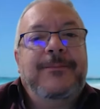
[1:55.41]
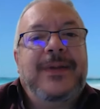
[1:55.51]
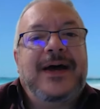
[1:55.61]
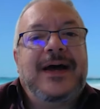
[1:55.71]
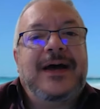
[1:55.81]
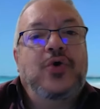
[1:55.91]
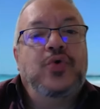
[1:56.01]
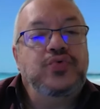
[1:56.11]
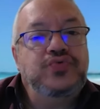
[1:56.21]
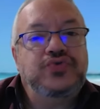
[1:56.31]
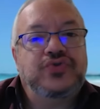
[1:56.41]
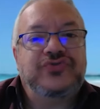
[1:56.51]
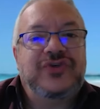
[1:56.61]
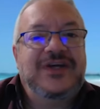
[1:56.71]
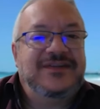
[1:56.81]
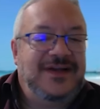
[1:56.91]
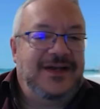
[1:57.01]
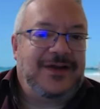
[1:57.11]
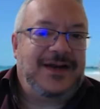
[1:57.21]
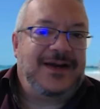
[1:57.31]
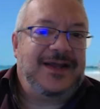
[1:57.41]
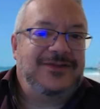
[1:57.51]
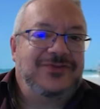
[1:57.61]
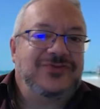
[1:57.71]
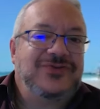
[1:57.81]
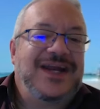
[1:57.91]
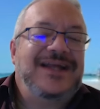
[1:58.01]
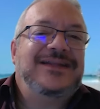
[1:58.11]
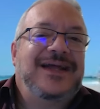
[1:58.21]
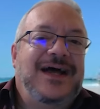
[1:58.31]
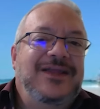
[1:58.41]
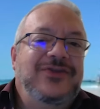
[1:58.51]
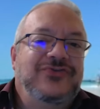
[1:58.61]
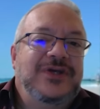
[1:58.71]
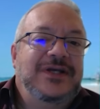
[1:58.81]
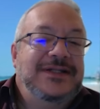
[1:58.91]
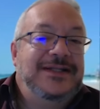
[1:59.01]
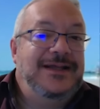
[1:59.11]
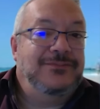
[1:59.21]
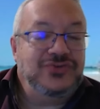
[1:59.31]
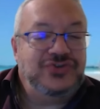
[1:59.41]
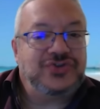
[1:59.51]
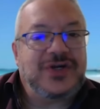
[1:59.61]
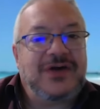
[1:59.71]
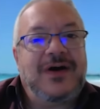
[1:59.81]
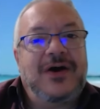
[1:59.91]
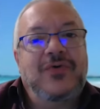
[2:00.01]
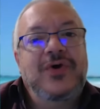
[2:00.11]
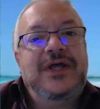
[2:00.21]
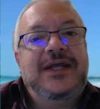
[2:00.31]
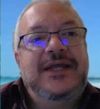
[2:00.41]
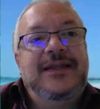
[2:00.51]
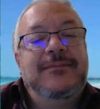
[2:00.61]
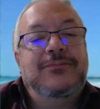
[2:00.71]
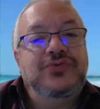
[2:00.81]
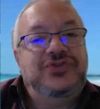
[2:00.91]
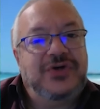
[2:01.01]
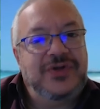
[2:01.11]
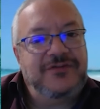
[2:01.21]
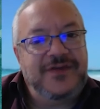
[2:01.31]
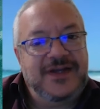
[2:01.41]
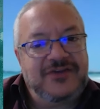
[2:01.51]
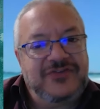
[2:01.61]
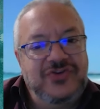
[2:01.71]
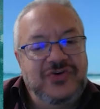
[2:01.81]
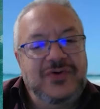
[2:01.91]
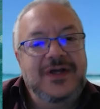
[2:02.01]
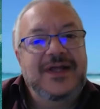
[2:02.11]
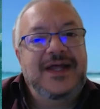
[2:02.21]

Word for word: para juntos celebrar estos 30 años de mucho trabajo y de mucha unificación